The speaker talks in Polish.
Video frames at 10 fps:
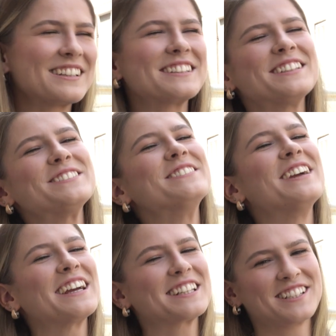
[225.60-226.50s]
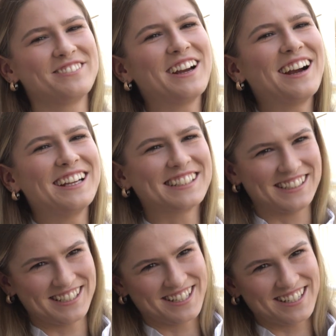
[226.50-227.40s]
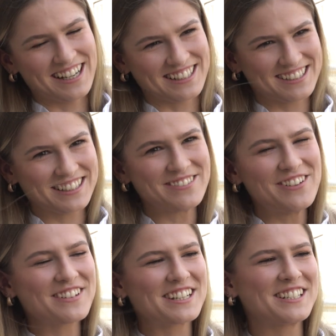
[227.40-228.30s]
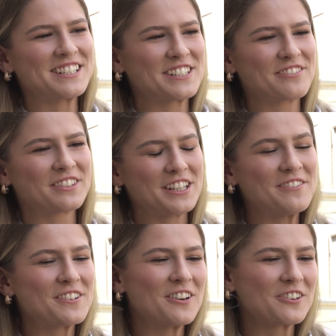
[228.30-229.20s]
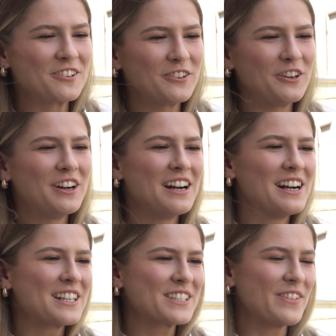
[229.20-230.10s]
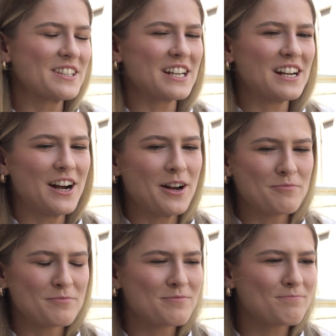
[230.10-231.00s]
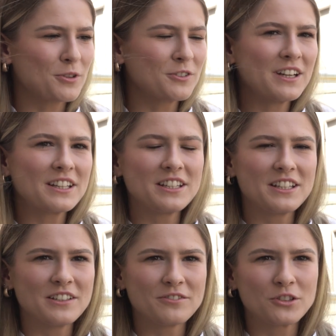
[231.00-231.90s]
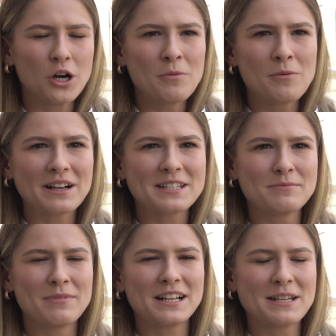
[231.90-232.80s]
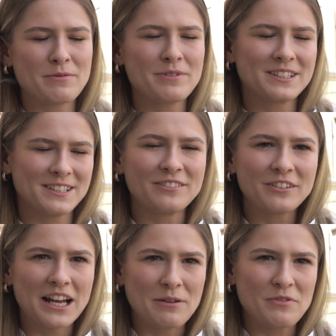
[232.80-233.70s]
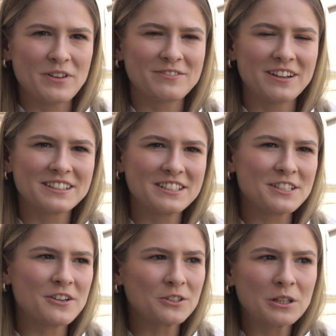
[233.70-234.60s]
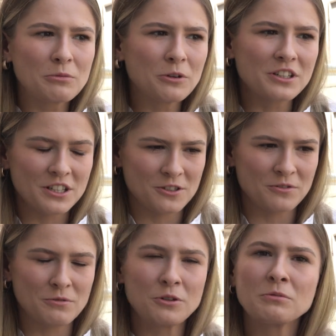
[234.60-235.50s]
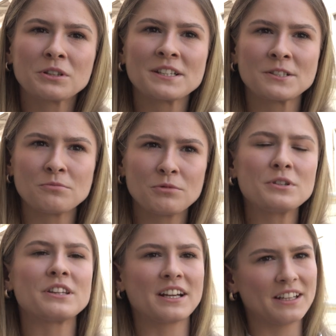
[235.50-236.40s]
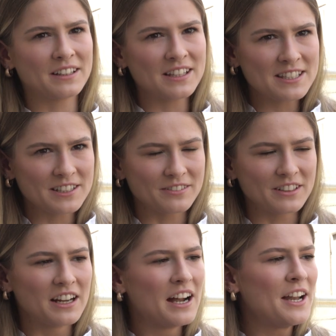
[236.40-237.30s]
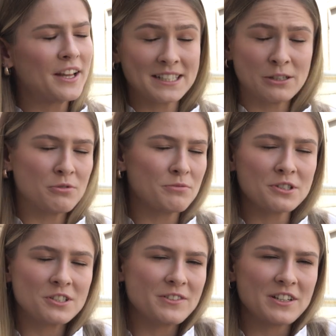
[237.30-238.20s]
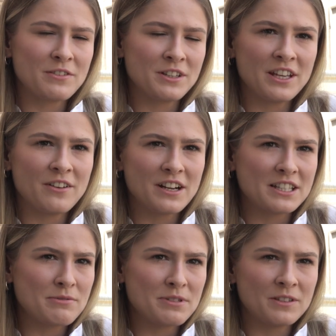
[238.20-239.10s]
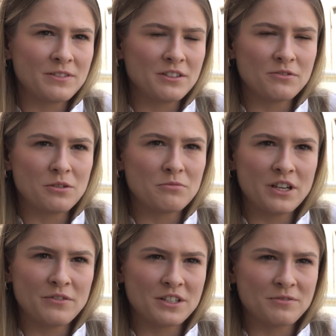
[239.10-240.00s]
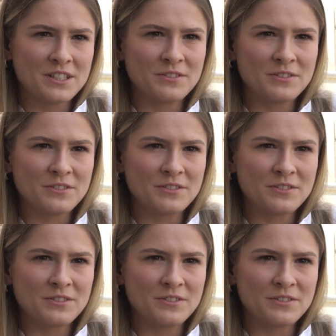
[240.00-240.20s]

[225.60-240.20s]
Gdybym ja jeszcze miała jakiś czas, ja mam wrażenie, że w tym roku spędzałam po dwa dni w domu maksymalnie pomiędzy zawodami, więc faktycznie o to było ciężko w tym roku, bo ten sezon był i tak intensywny. Tak samo po Mistrzostwach Świata ja wracam, jestem dwa dni w domu, ja wjeżdżam na